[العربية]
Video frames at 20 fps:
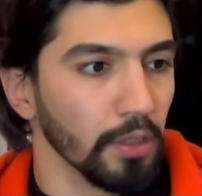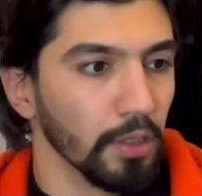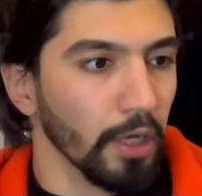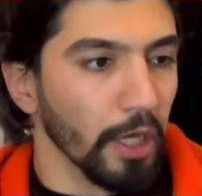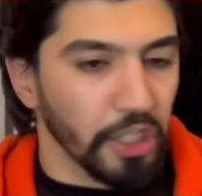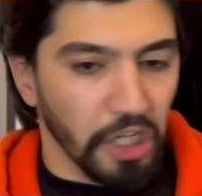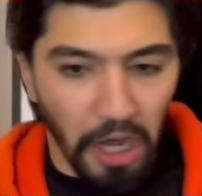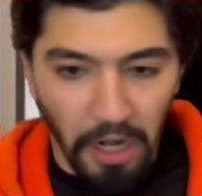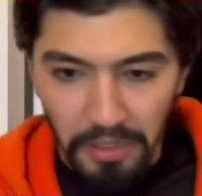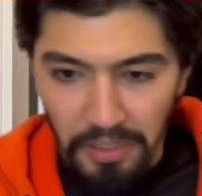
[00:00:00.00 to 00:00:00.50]

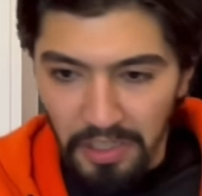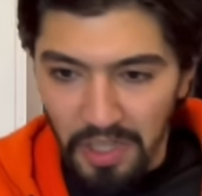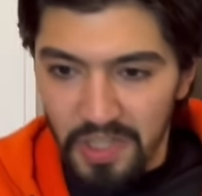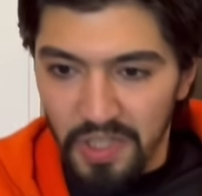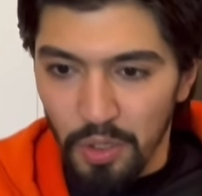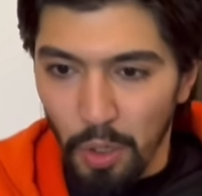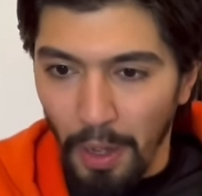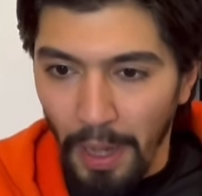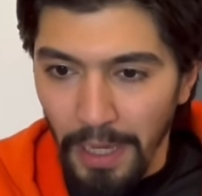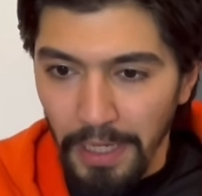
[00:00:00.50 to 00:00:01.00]
ايش هقول
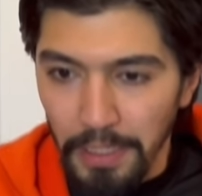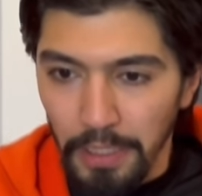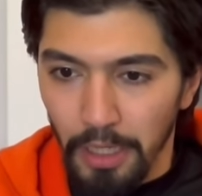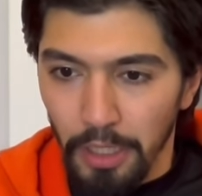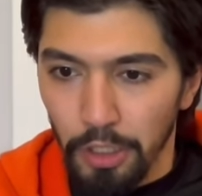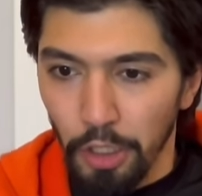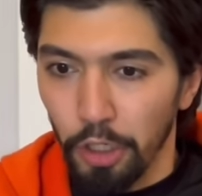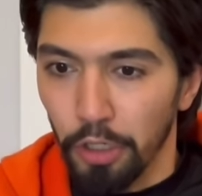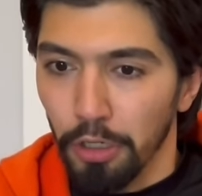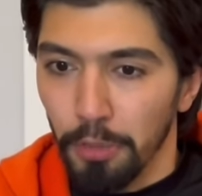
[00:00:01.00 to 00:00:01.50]
الزو هاي؟
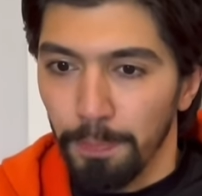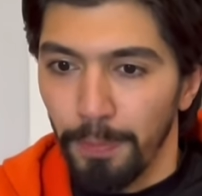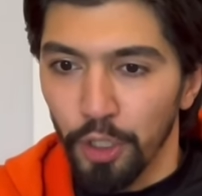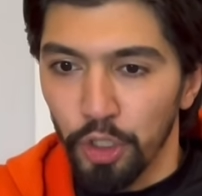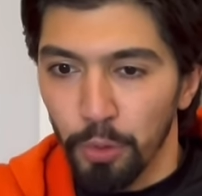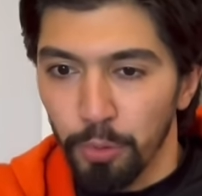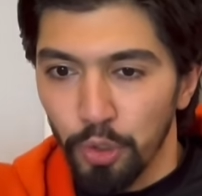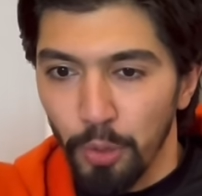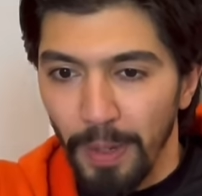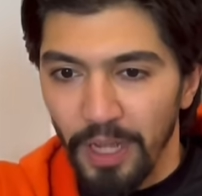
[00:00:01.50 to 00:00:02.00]
يخرب
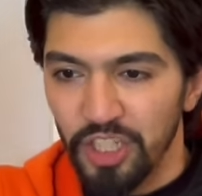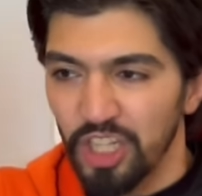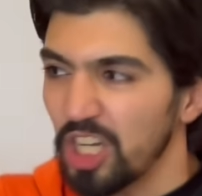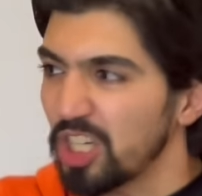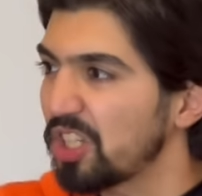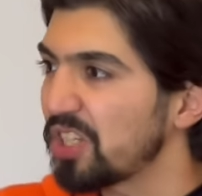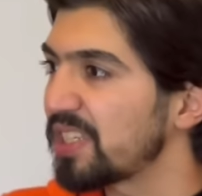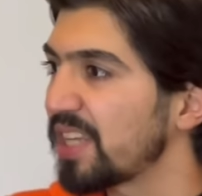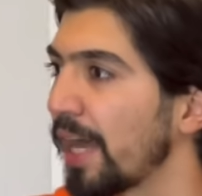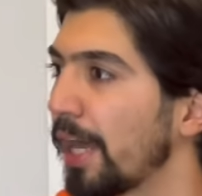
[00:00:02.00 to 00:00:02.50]
بيته بده بخشيش
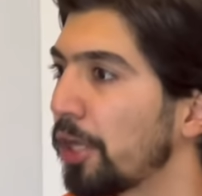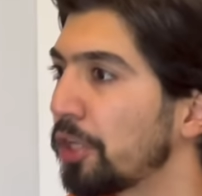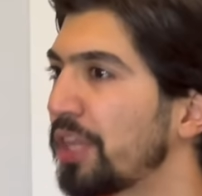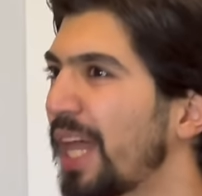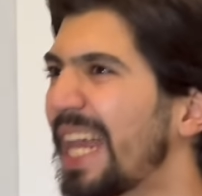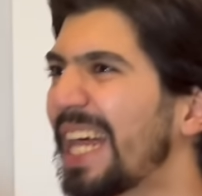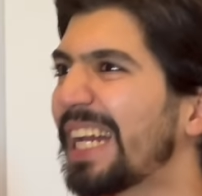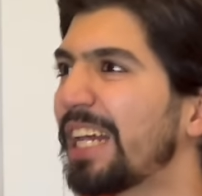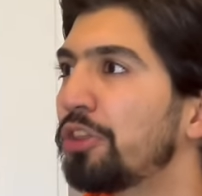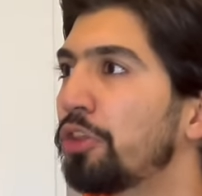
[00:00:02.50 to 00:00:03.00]
الساعة عم
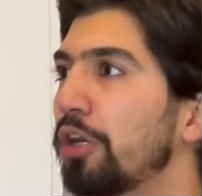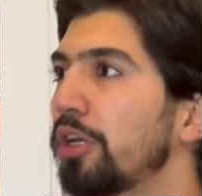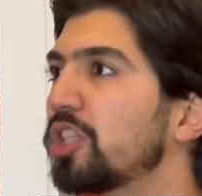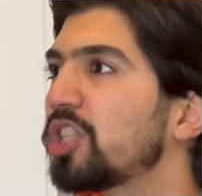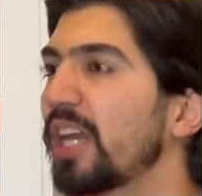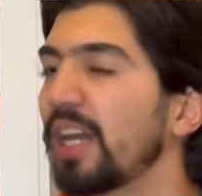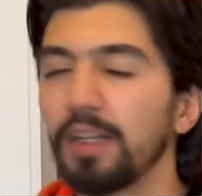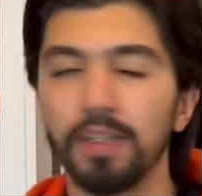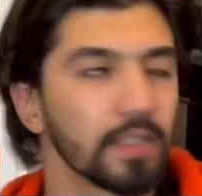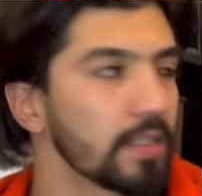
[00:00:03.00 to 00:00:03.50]
لك ندق
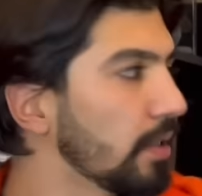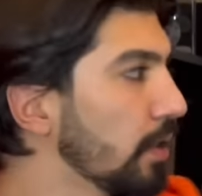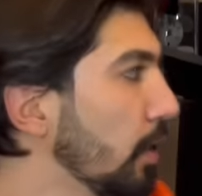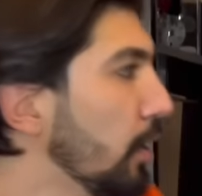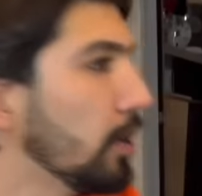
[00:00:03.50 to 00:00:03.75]
الجرس